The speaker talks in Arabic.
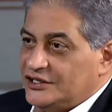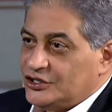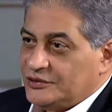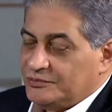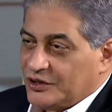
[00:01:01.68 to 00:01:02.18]

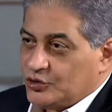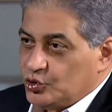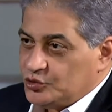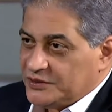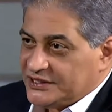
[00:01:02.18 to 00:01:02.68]

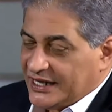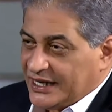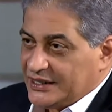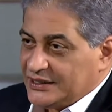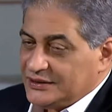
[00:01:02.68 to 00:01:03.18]
المجهود
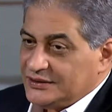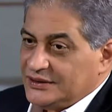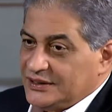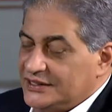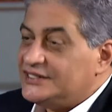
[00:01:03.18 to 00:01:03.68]
بتاعك
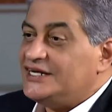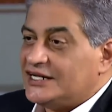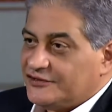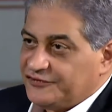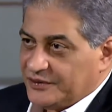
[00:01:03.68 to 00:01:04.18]
الدنيا
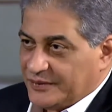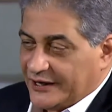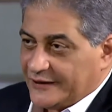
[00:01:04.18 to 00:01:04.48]
هتفرق معاك